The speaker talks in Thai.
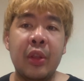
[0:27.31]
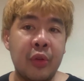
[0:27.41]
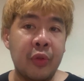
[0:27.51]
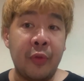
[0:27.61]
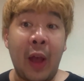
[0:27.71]

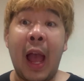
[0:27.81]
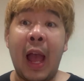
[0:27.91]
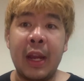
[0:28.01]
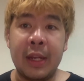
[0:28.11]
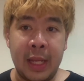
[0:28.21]
ยูฟา
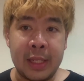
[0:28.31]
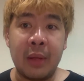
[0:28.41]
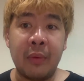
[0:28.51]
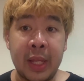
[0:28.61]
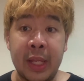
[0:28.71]
เนชั่น
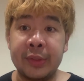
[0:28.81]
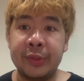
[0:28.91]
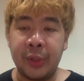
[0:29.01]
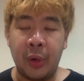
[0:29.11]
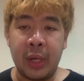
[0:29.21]
ลีก
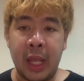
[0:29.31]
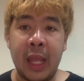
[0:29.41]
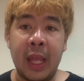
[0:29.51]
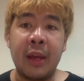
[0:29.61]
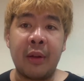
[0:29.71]
โซน A
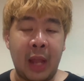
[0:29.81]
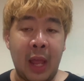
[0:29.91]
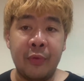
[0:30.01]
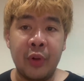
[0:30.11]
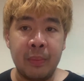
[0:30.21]
และ
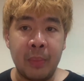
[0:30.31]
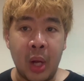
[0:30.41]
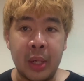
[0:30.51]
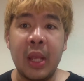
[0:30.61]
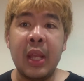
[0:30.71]
ฟุตบอล
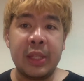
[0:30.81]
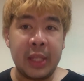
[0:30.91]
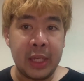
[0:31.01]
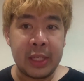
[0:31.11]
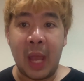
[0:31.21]
ชิ
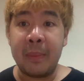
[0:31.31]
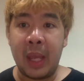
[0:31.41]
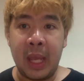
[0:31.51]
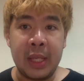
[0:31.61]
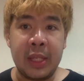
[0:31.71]
งแชมป์
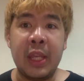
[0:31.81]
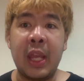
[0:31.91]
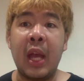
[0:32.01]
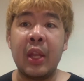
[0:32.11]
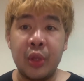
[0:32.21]
เอเชีย
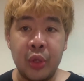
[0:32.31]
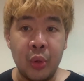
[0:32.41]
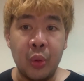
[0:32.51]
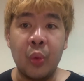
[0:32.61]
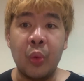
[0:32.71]
ยู